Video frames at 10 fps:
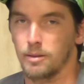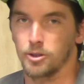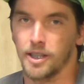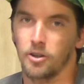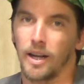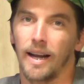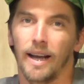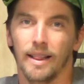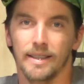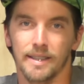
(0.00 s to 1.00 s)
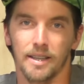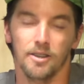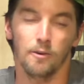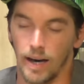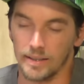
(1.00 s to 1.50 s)
le pusieron ganas al
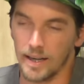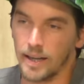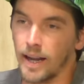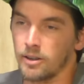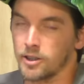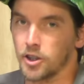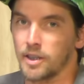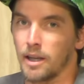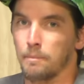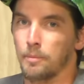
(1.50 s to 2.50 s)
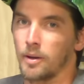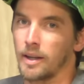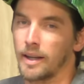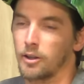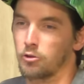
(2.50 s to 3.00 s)
diseño. Atrás quedaron esos tiempos
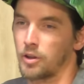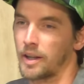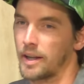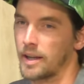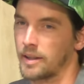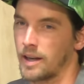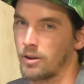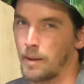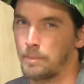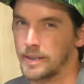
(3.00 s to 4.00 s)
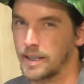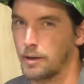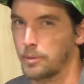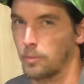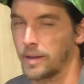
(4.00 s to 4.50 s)
en que tu horquilla tenía una especie
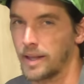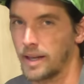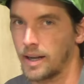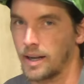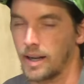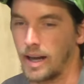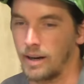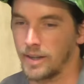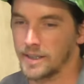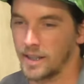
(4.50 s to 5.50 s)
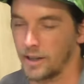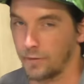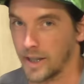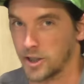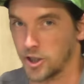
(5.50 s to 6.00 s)
de propedal a base de
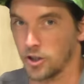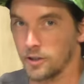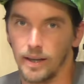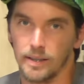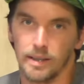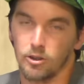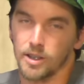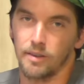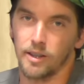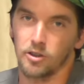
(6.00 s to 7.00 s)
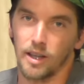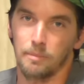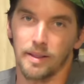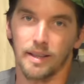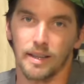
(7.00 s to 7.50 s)
fricción. Esta cosa va
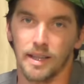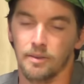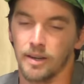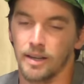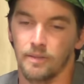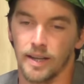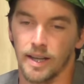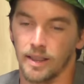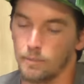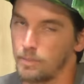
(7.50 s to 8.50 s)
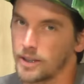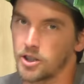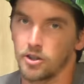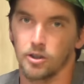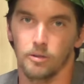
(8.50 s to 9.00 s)
totalmente activa, vayas
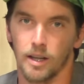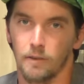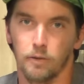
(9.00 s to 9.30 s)
despacio o vayas